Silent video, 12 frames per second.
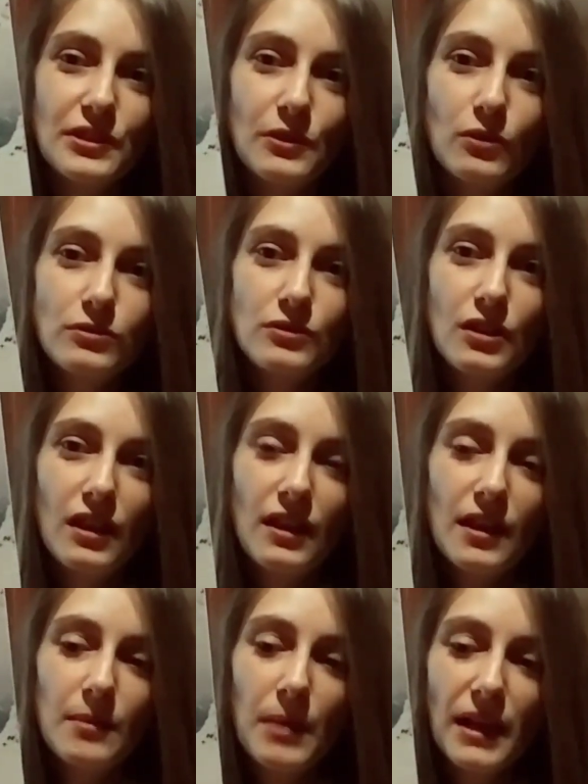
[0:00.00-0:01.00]
Yol.
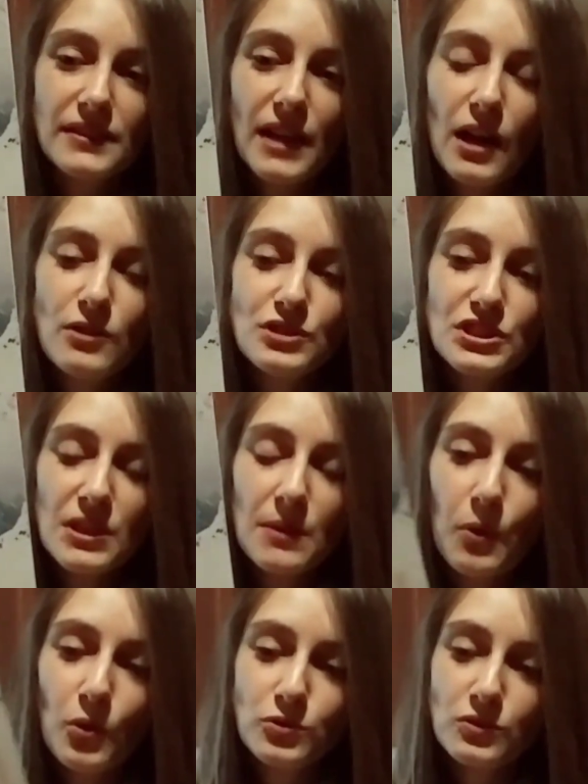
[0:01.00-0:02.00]
Ben daha önce
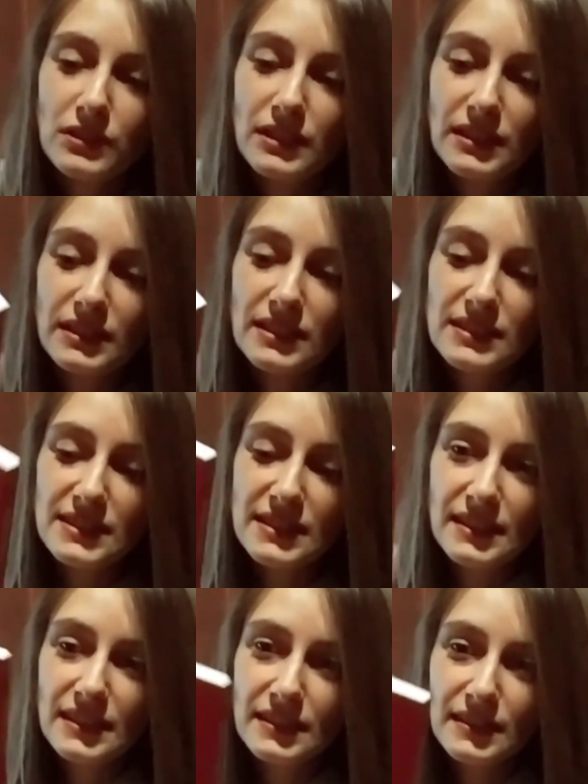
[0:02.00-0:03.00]
Japon e,
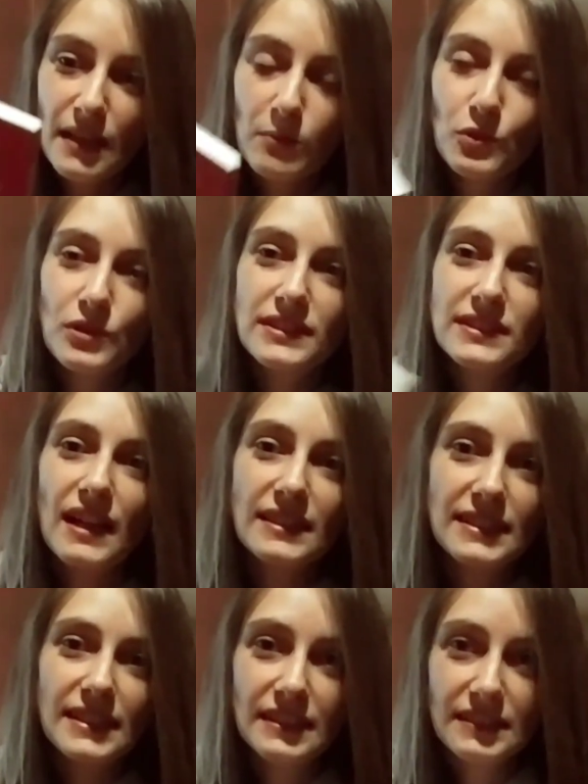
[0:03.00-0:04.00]
klasiklerinden bu
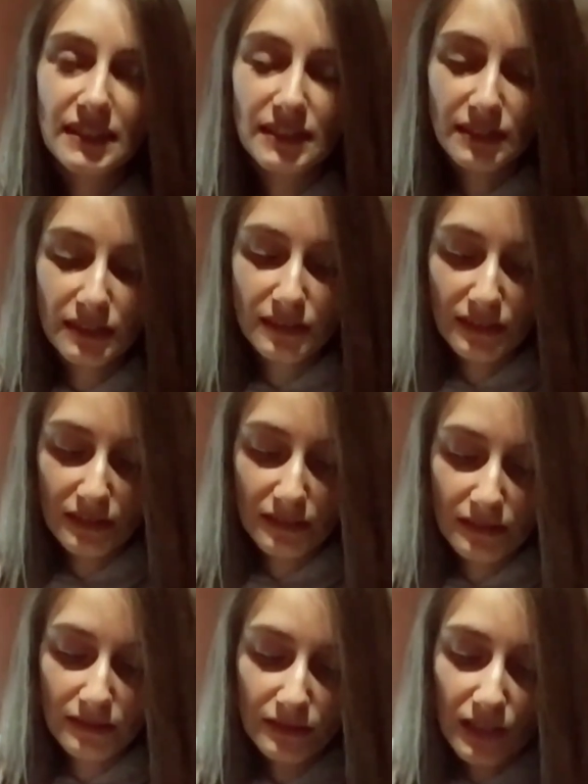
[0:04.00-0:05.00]
Itaki yayınlarının
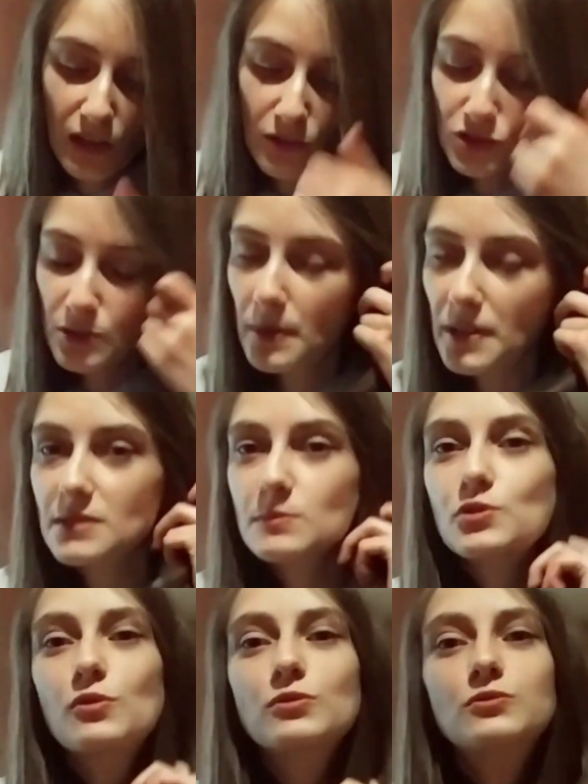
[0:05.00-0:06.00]
daha önce
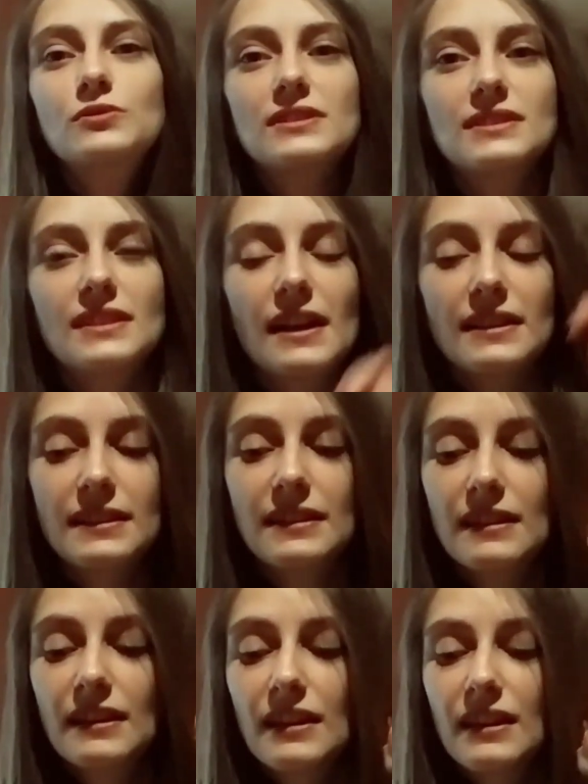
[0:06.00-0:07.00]
basmış olduğu Itaki